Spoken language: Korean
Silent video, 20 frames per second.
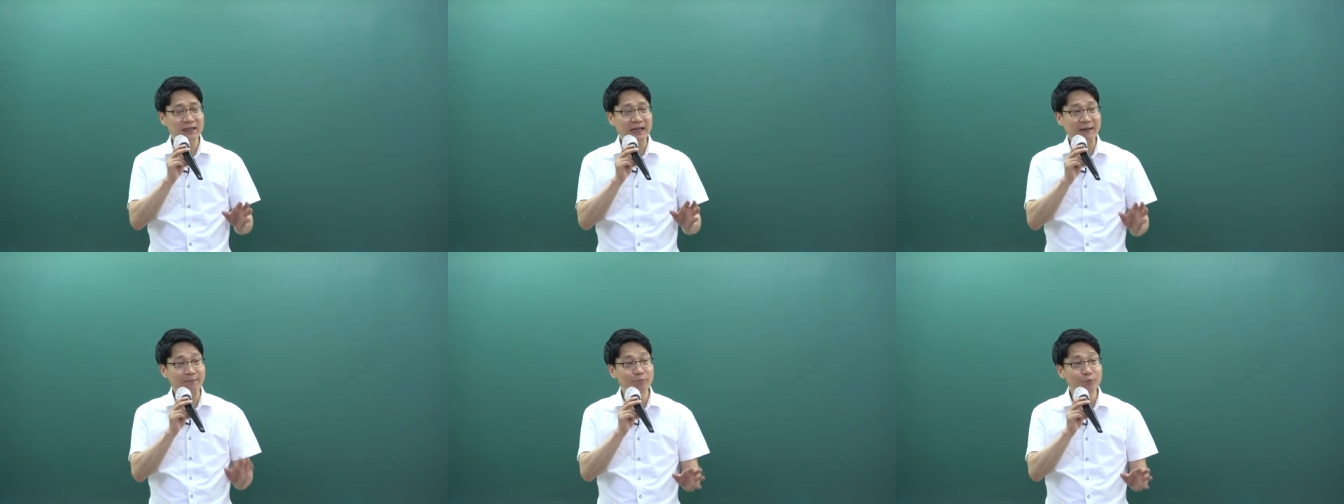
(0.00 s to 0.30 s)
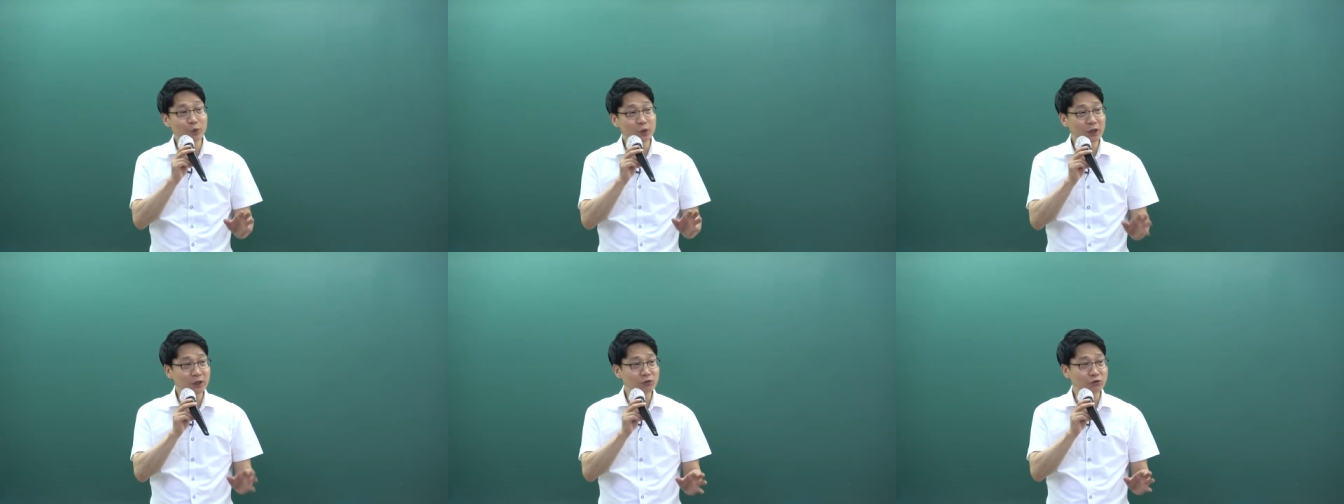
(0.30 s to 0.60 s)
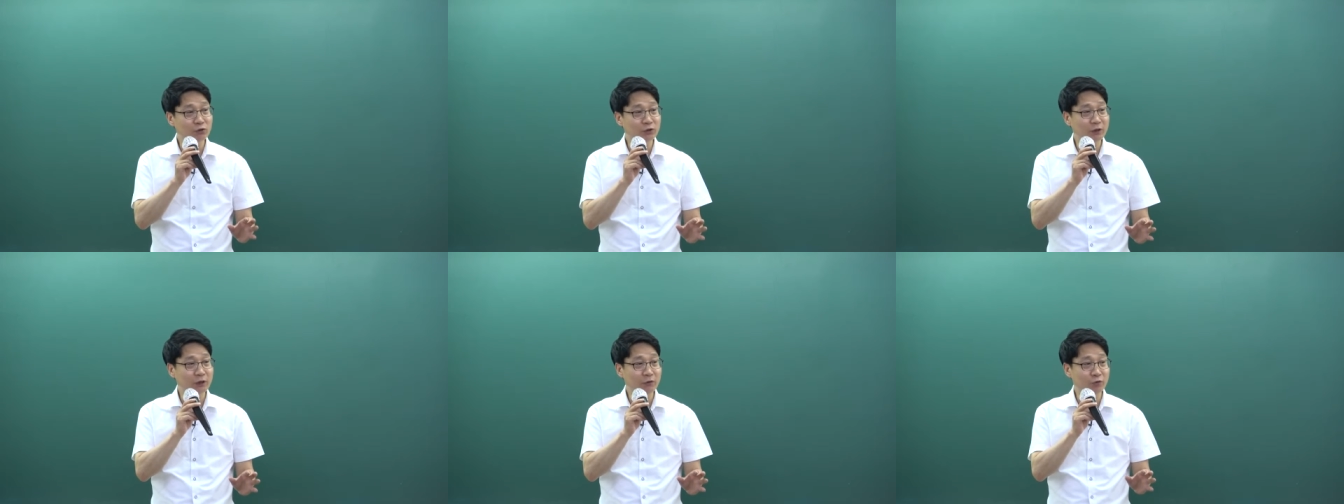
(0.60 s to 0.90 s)
감면해
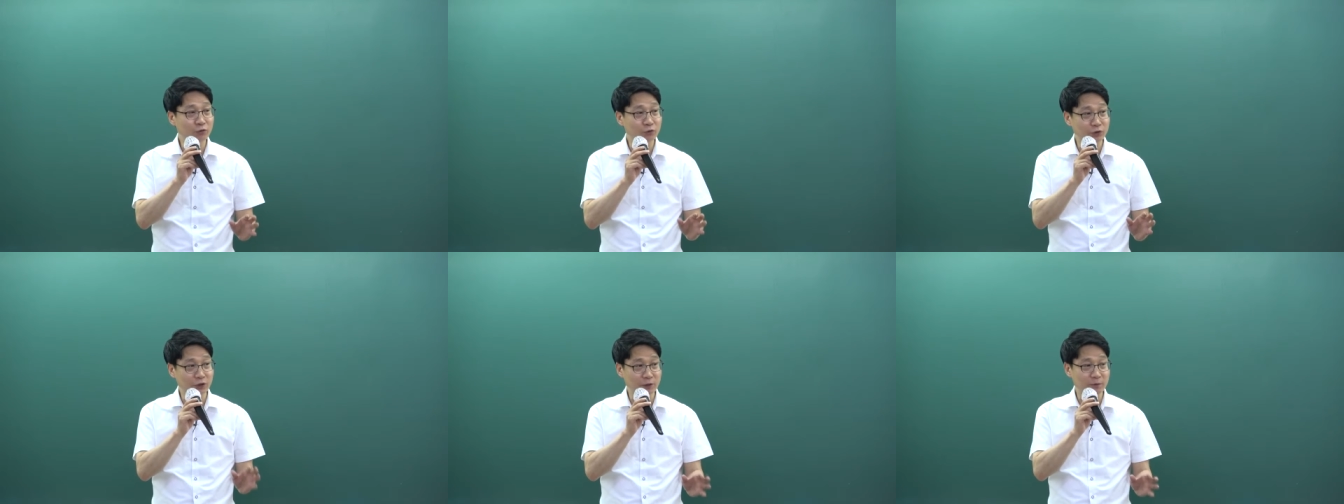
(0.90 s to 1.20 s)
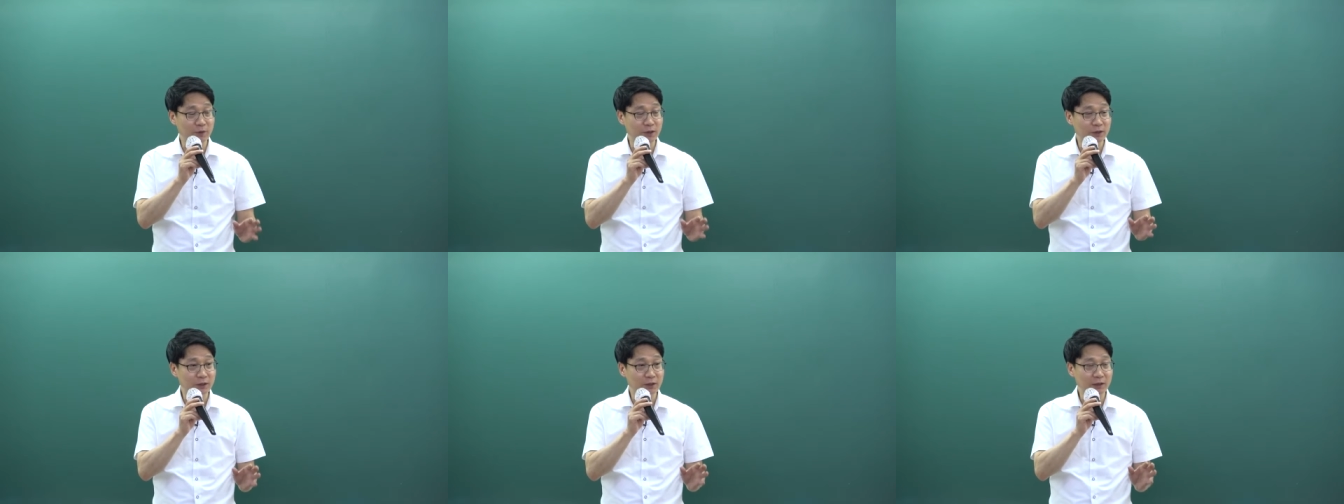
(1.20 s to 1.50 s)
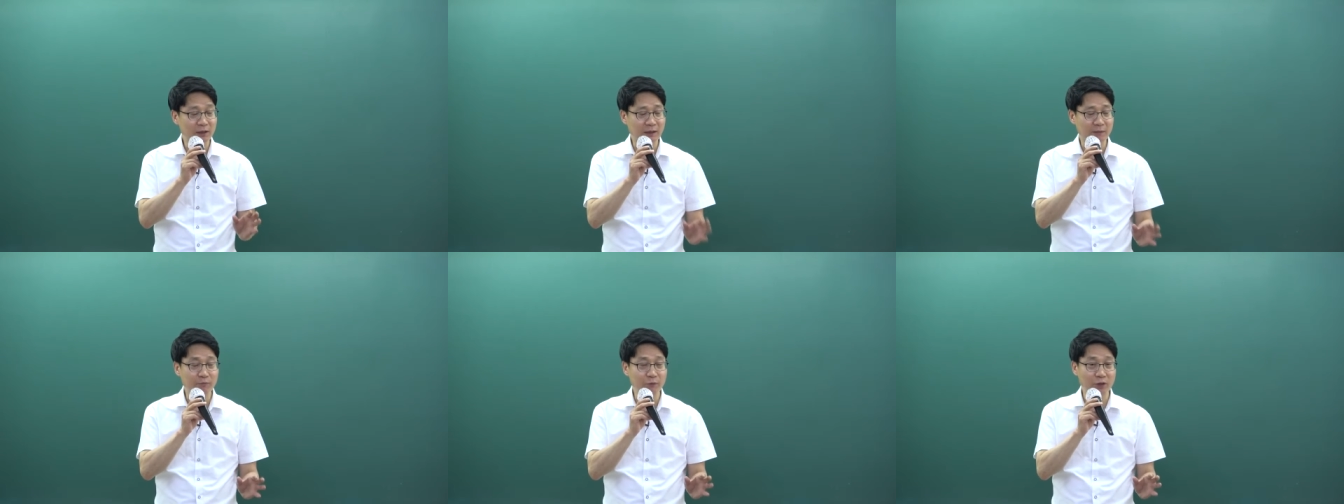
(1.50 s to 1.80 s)
줄 때, 국세,
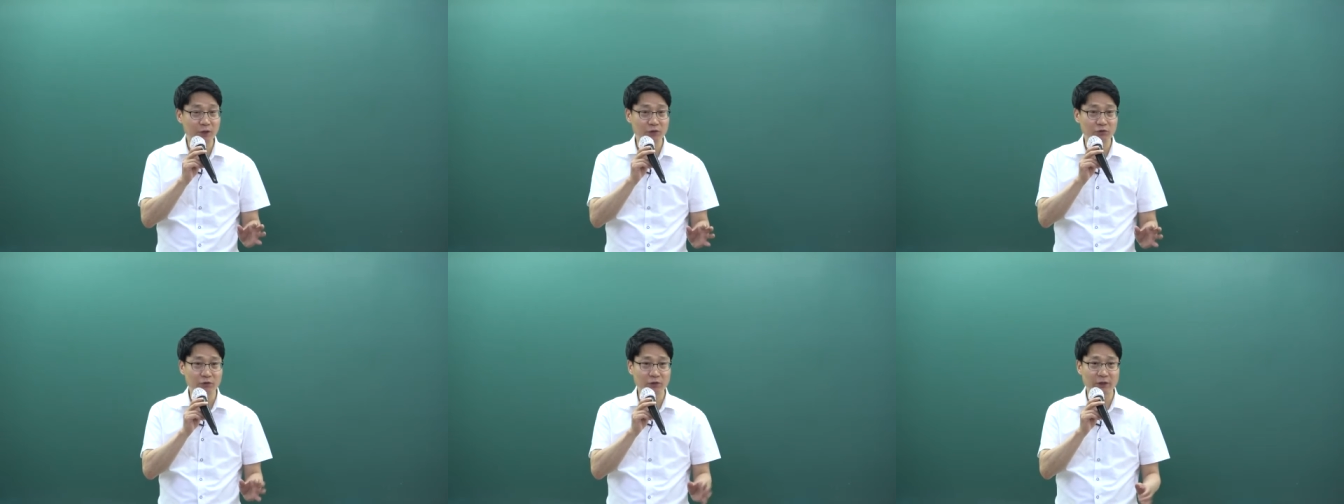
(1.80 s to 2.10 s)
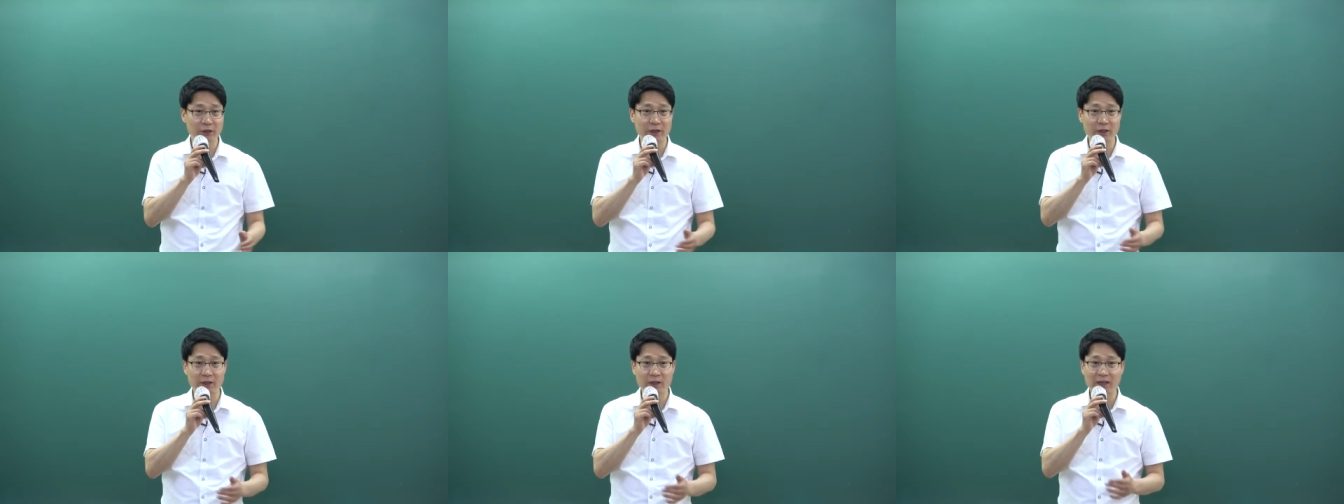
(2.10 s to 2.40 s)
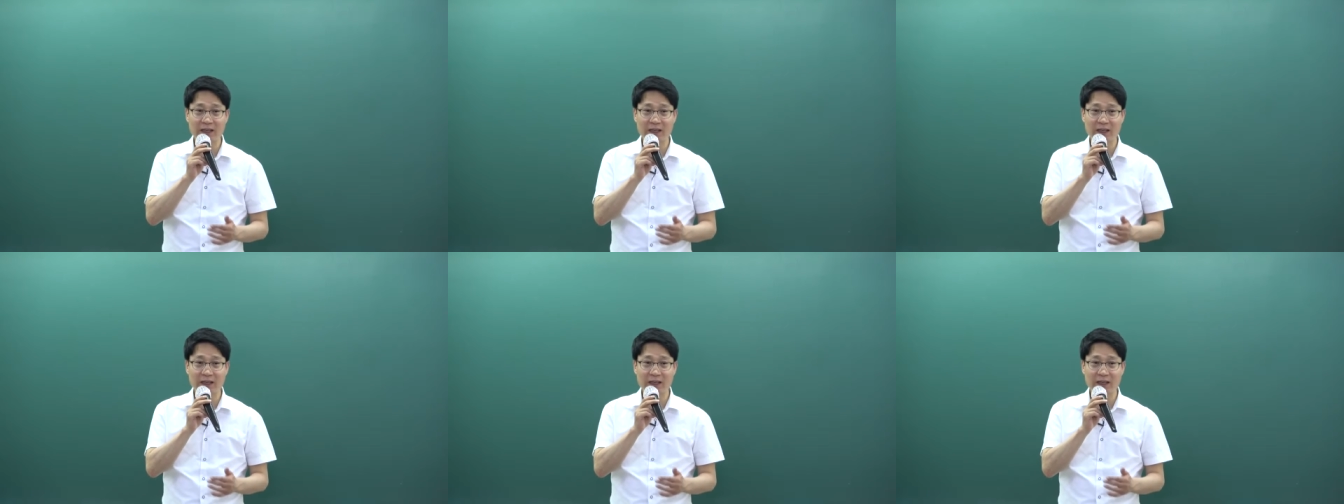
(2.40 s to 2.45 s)
지방세를 감면해 줄 때